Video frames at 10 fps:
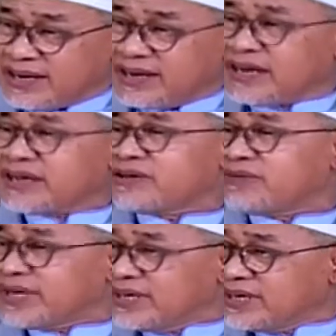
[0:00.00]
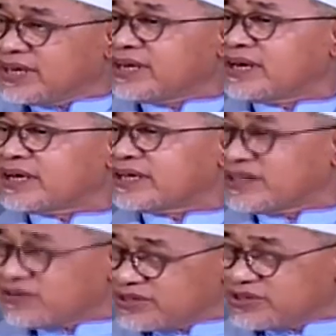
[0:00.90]
lillahi wa inna
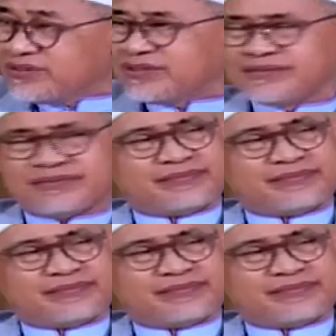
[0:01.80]
ilaihi rajiun